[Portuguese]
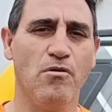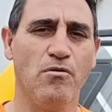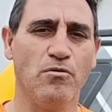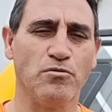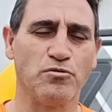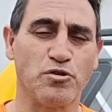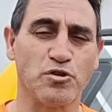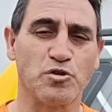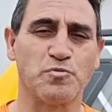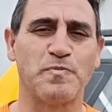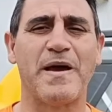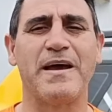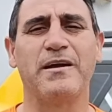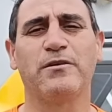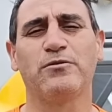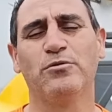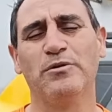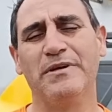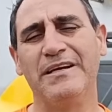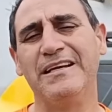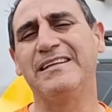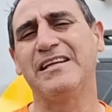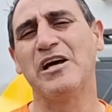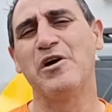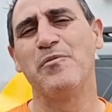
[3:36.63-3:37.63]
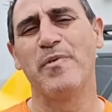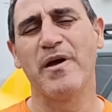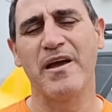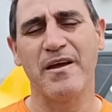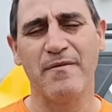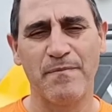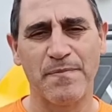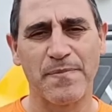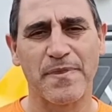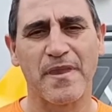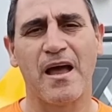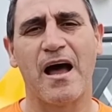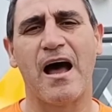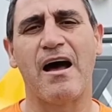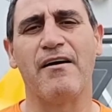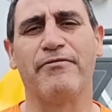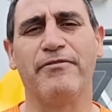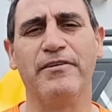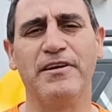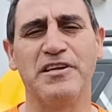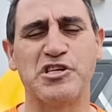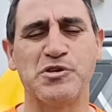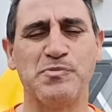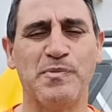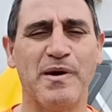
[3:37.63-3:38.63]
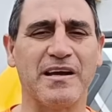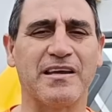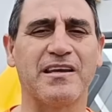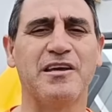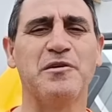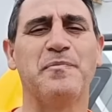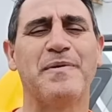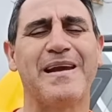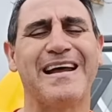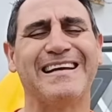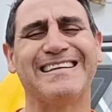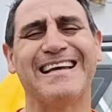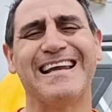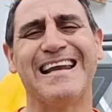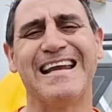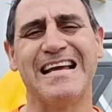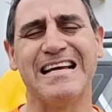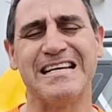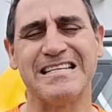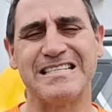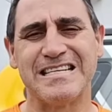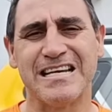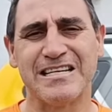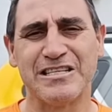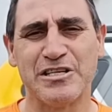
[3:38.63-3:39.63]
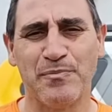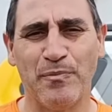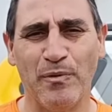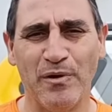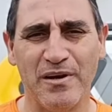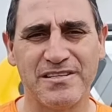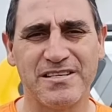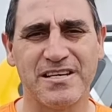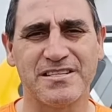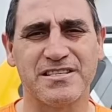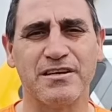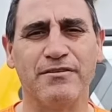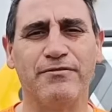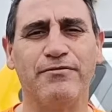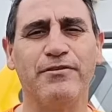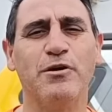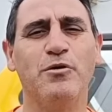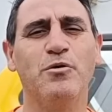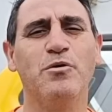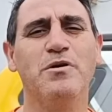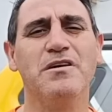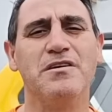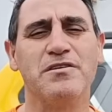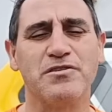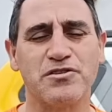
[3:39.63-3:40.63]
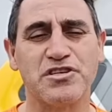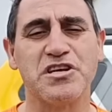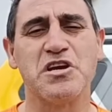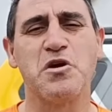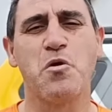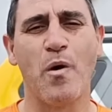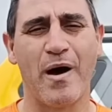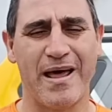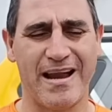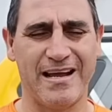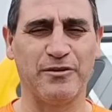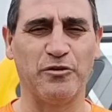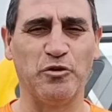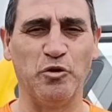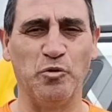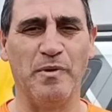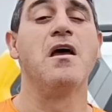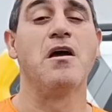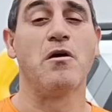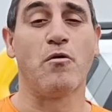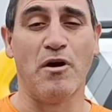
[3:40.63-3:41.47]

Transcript: suspeito e também a vítima aqui para a Delegacia de Polícia Civil de Guaratuba.